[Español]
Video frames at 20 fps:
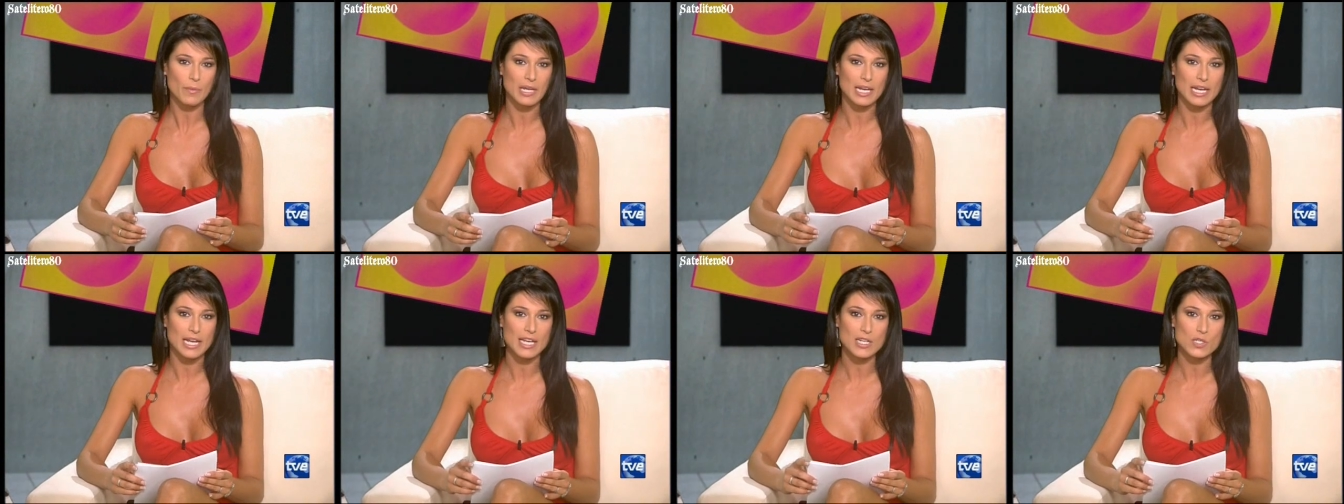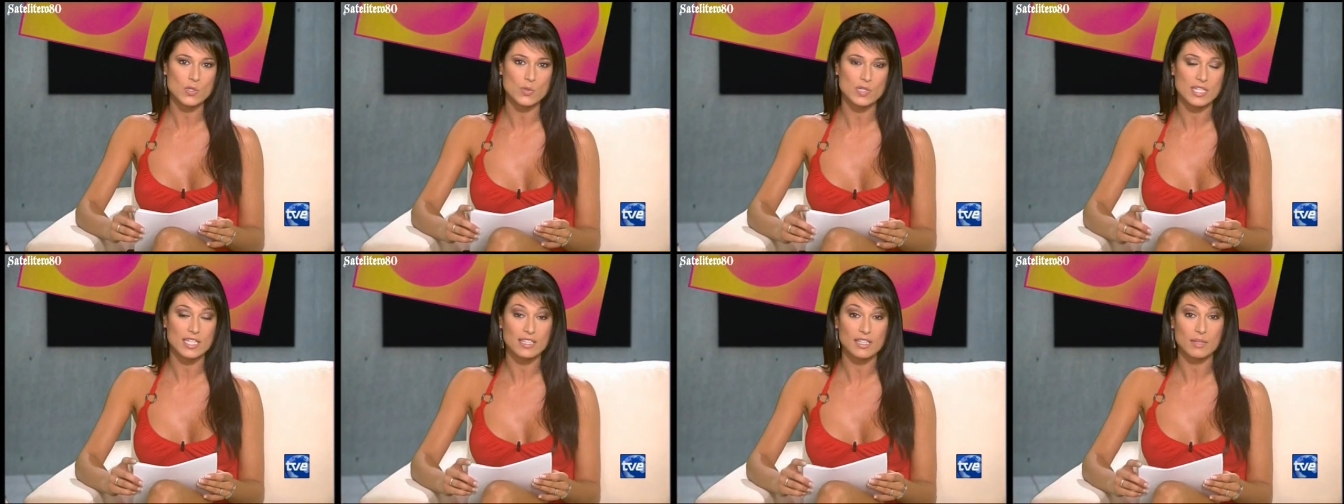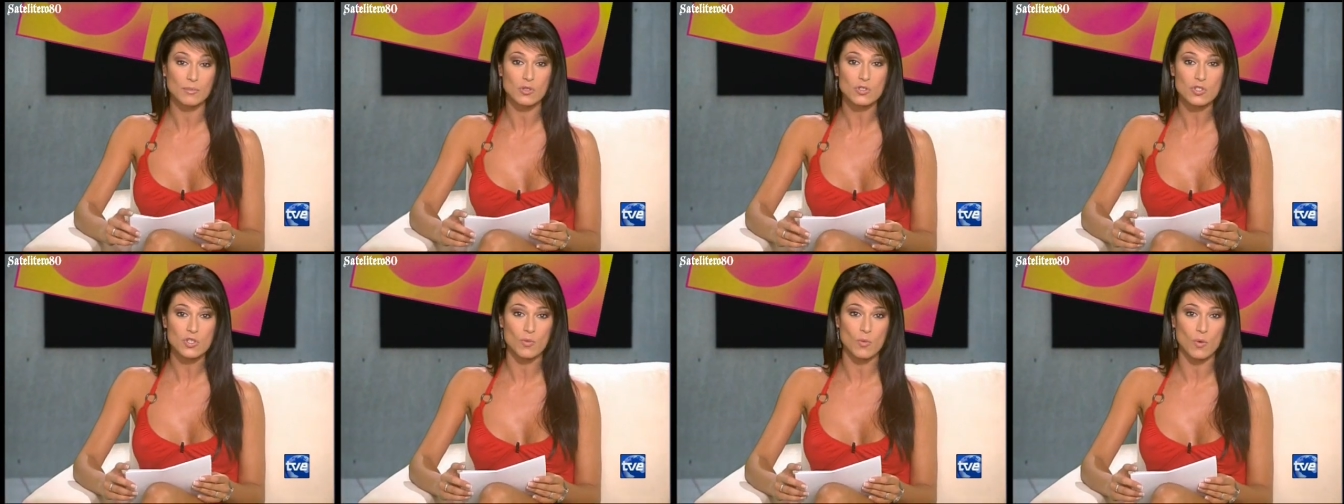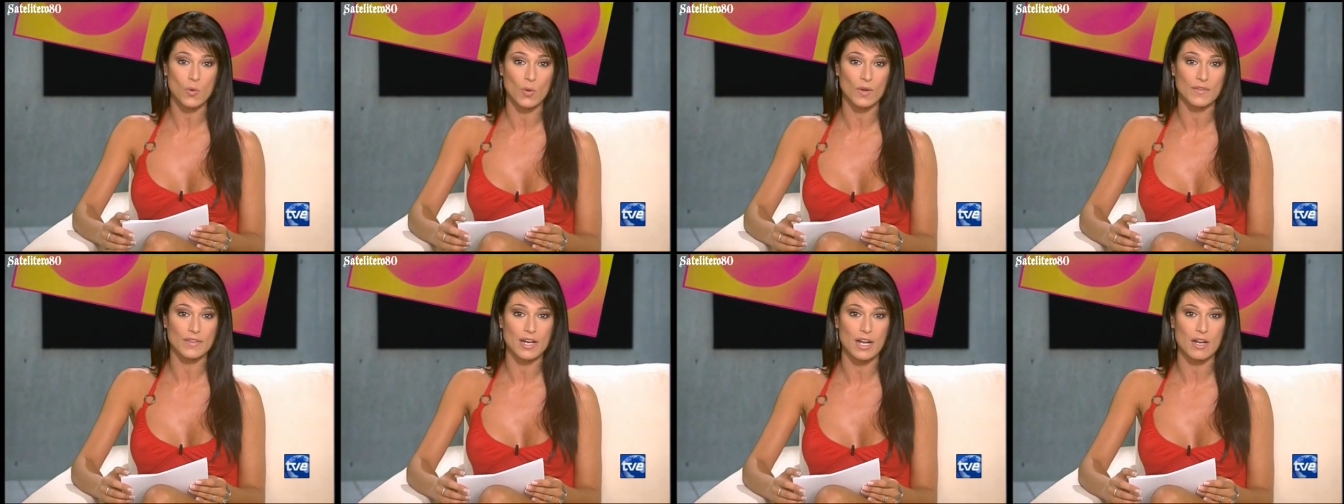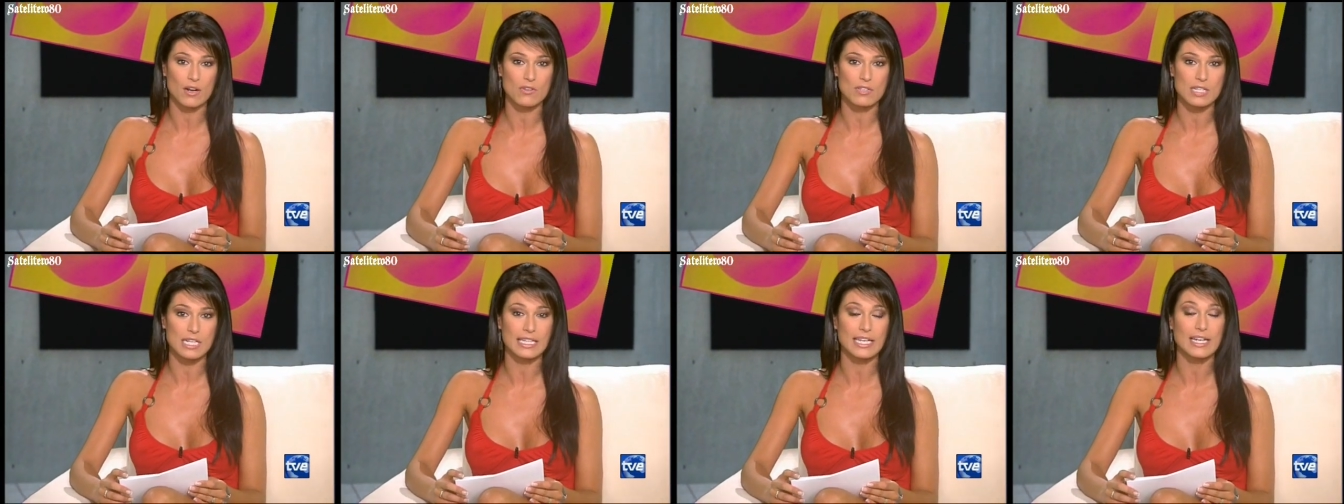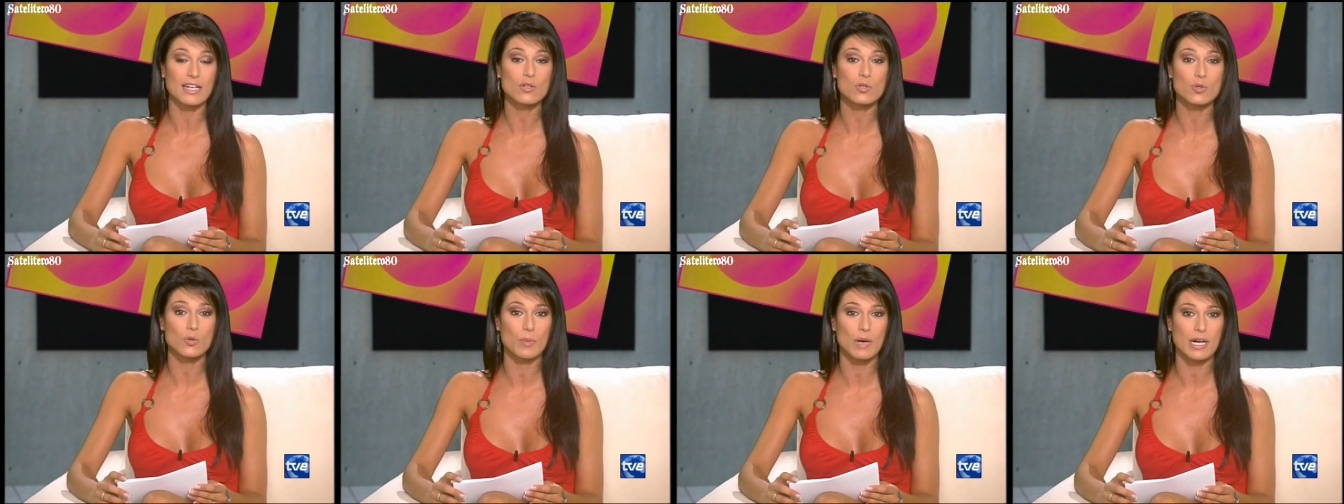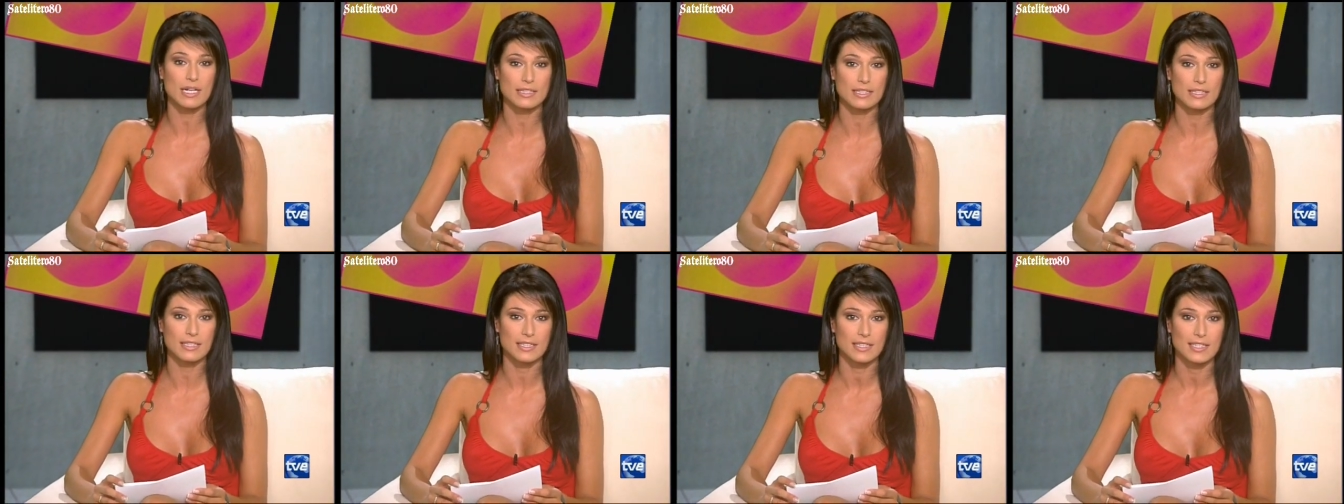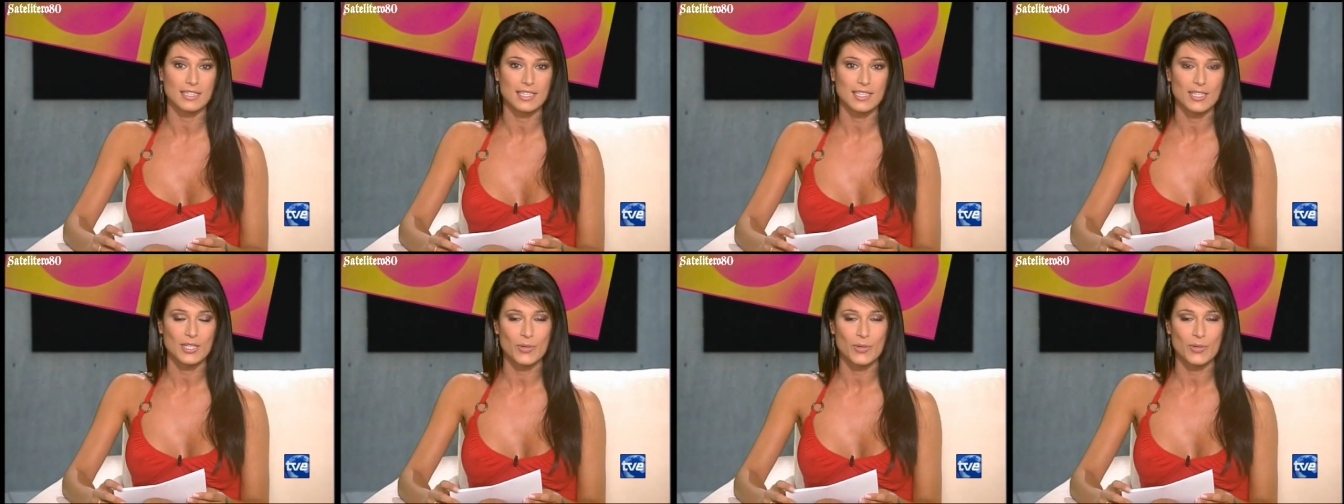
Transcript: su familia y sus íntimos, como Juan de la Rosa, tienen su parte.